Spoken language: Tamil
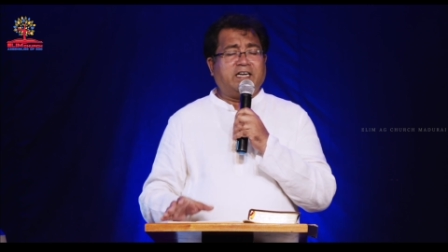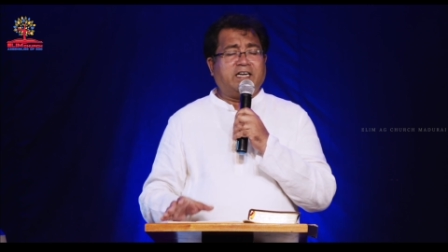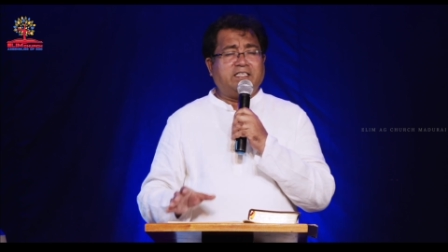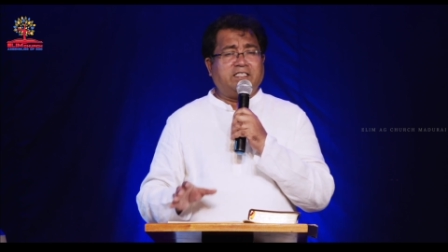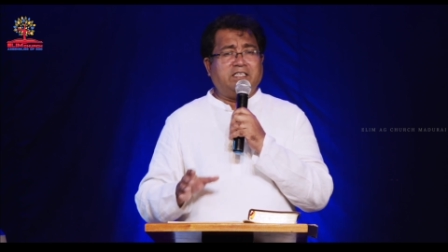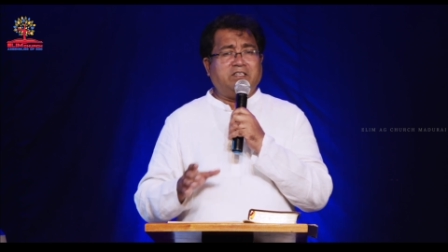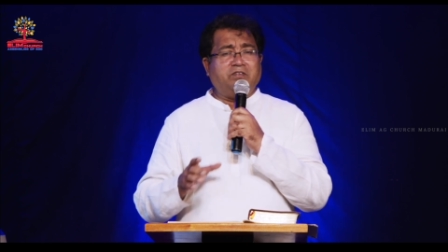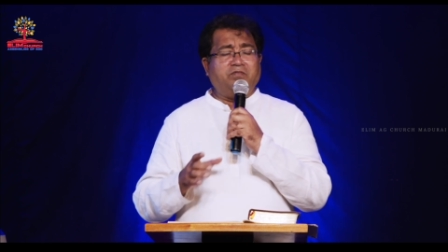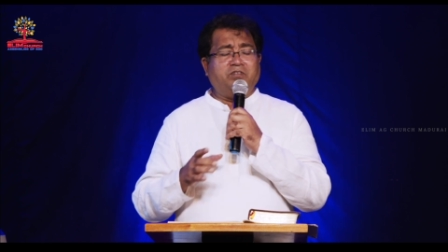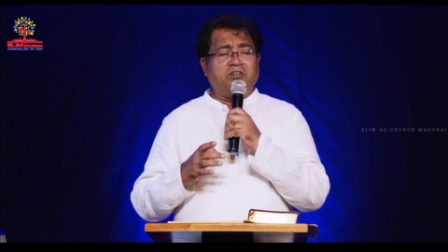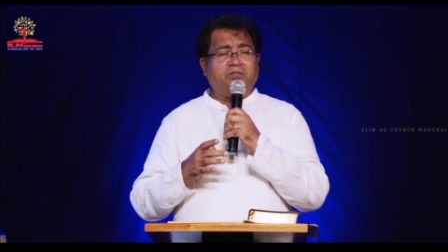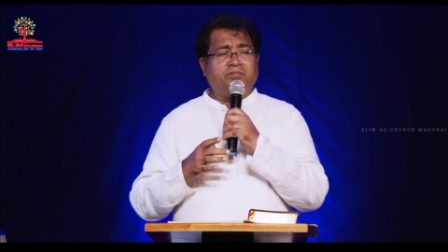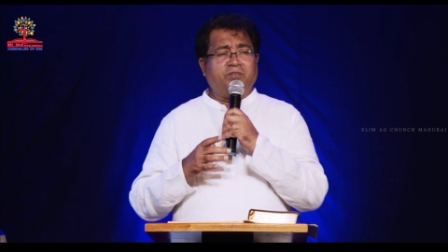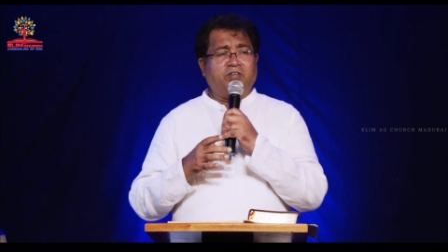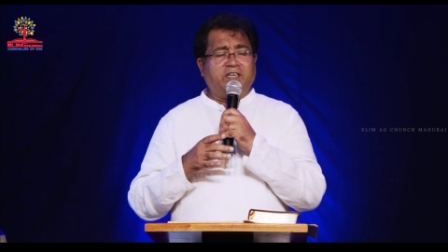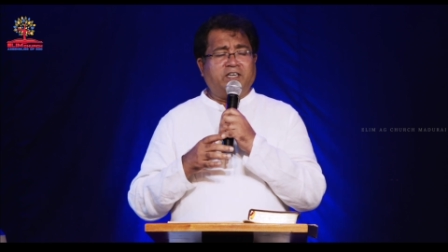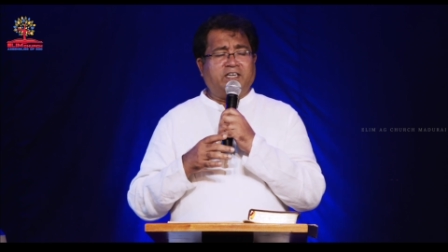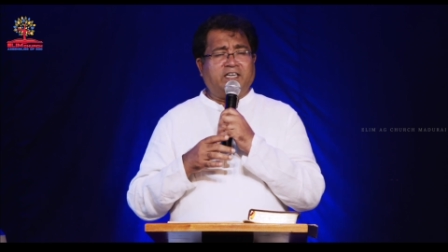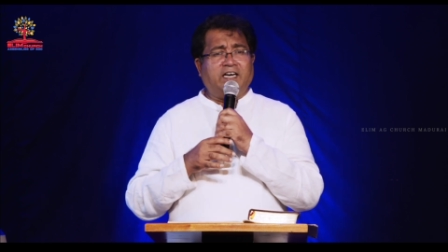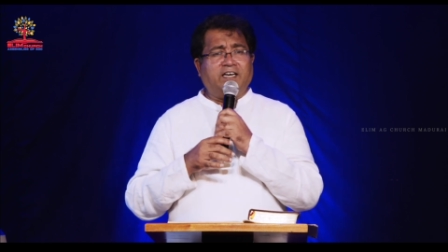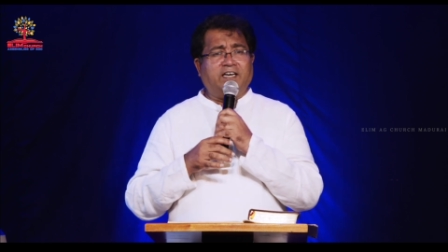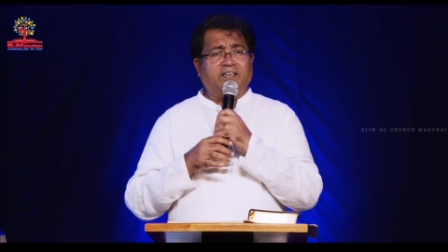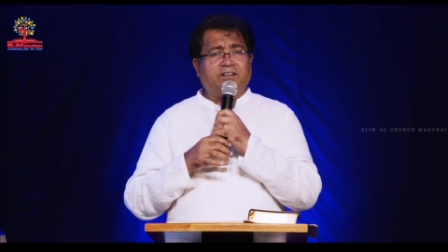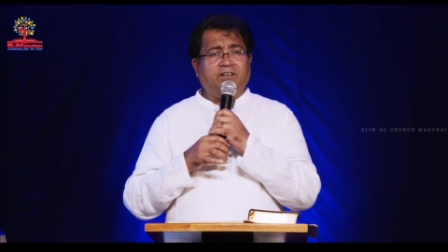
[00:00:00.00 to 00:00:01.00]
கத்தர்
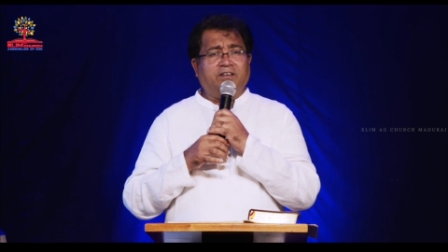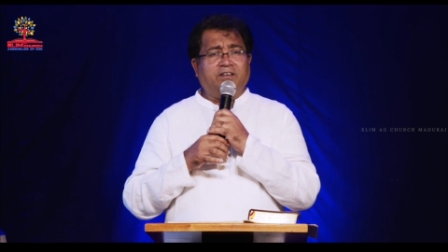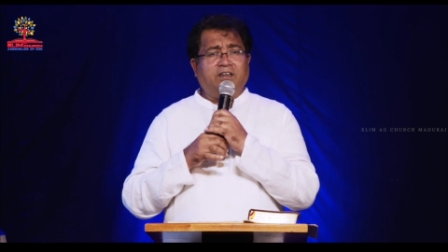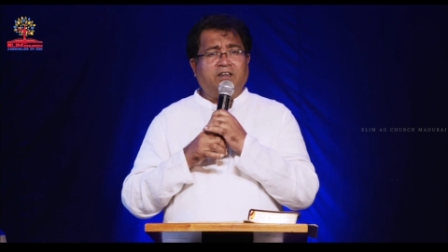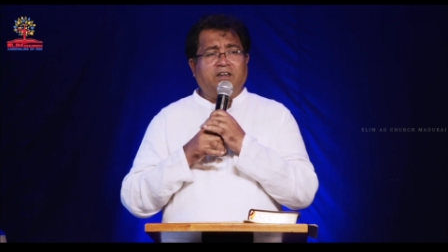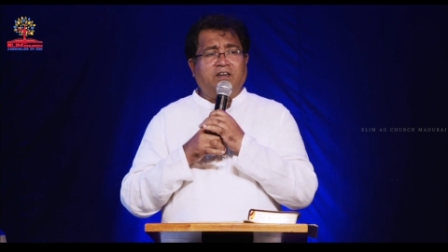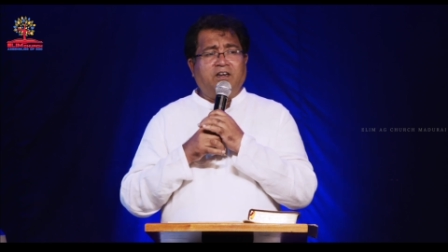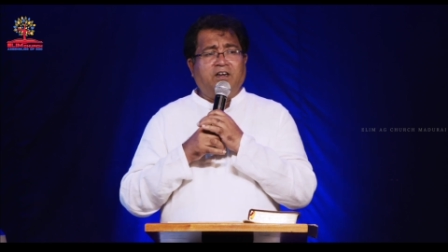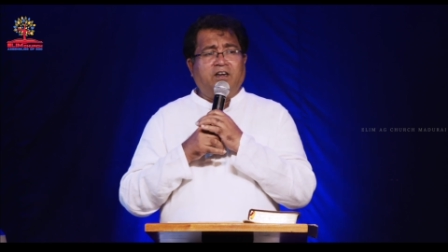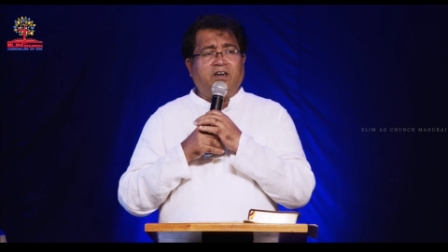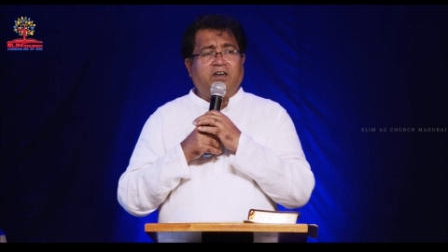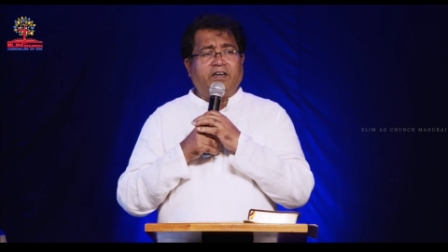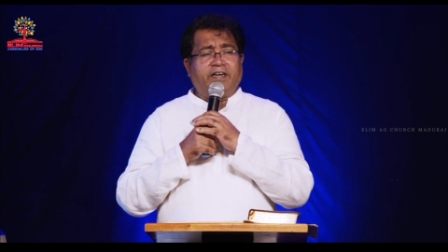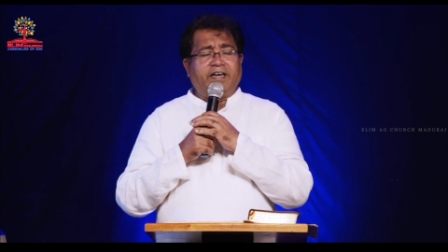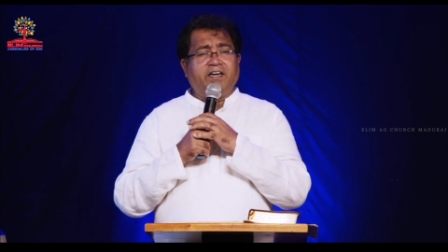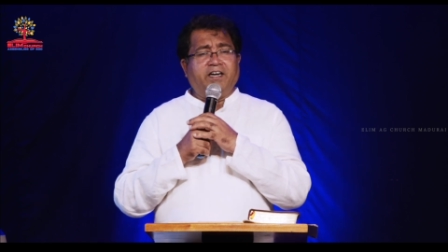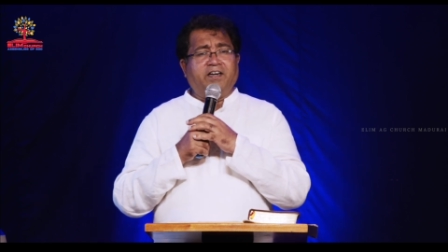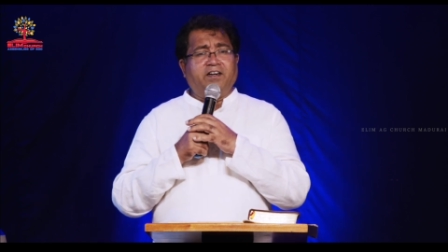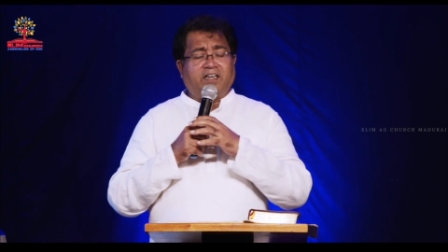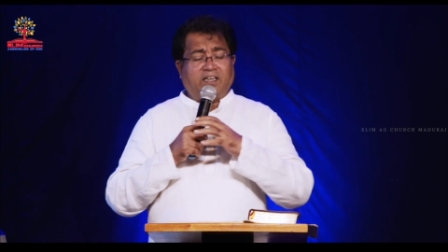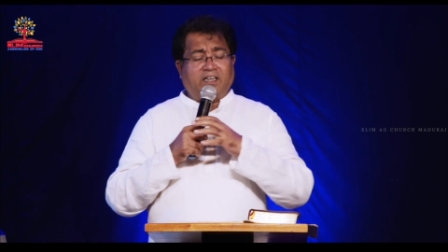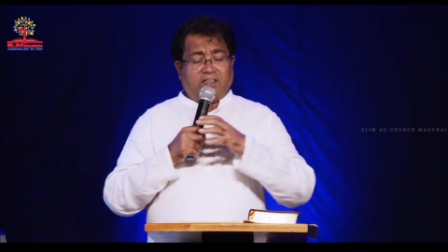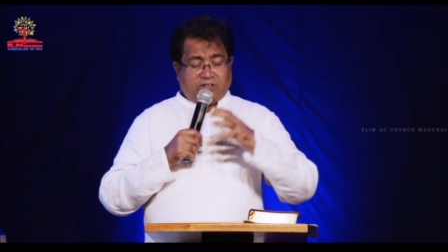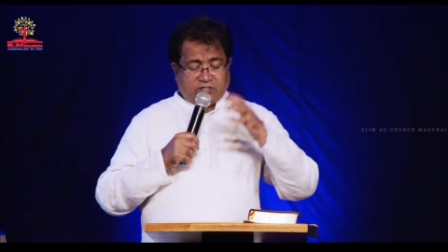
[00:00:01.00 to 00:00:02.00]
விரும்புகிறார்
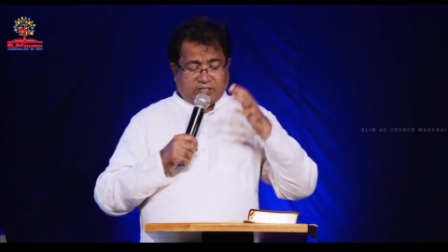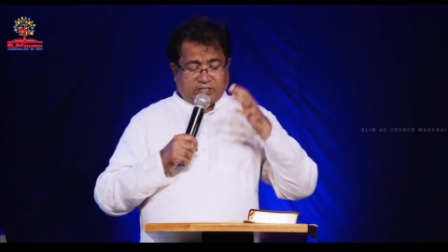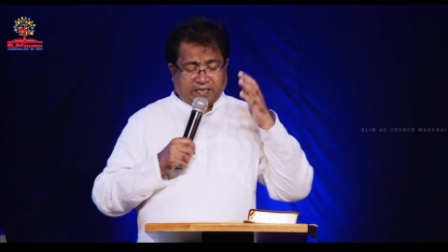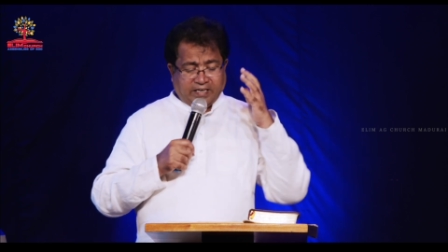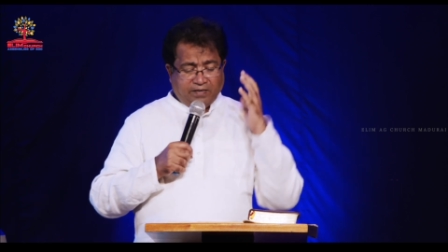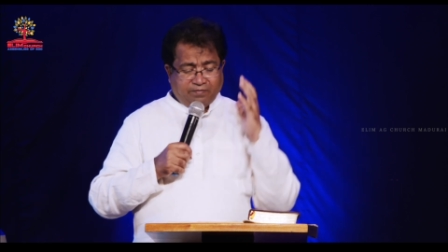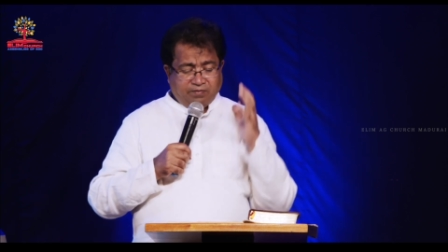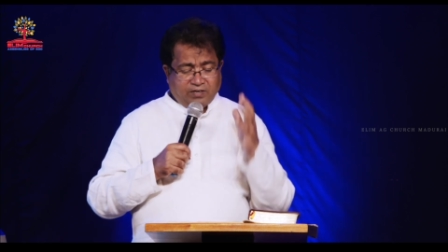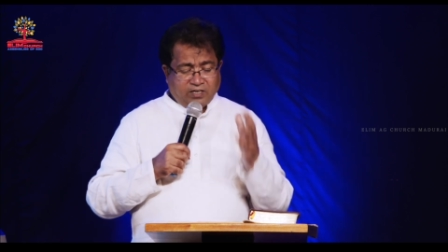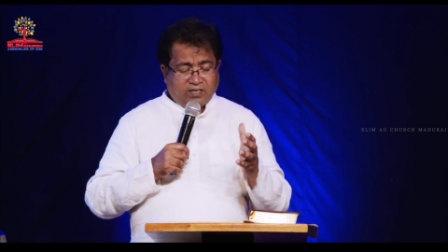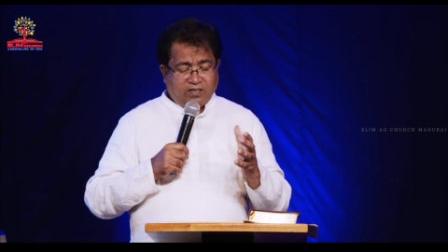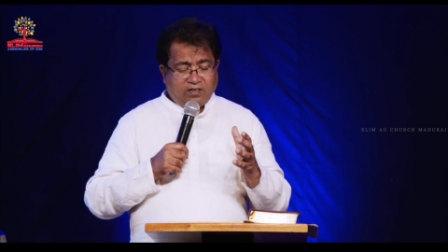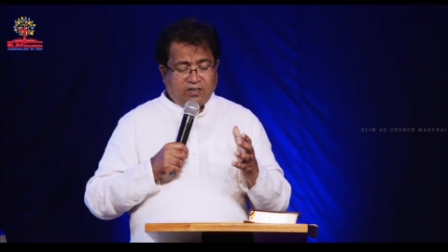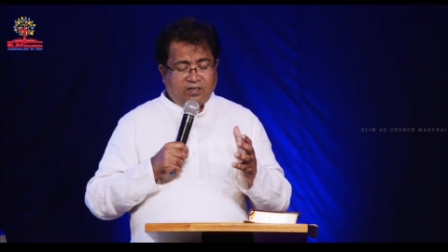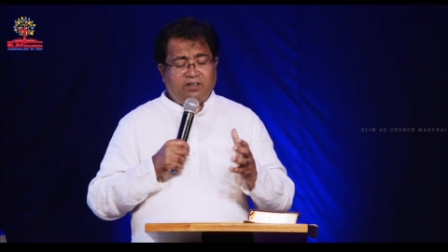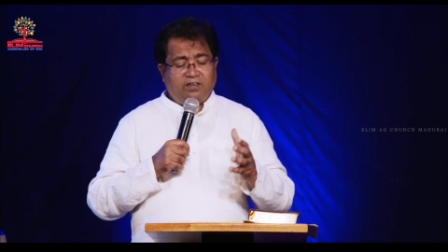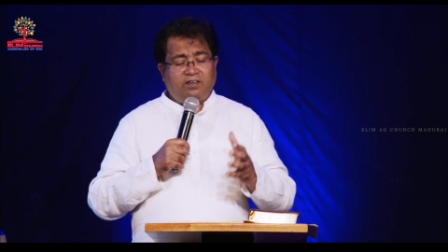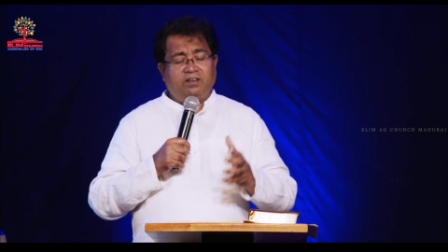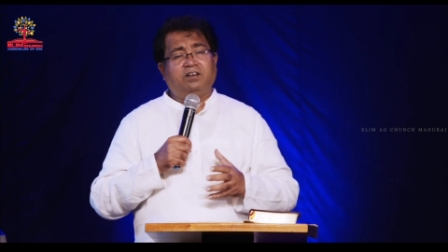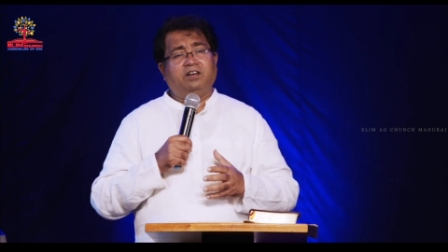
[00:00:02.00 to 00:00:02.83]
ஏனென்றால் தலைவர்கள்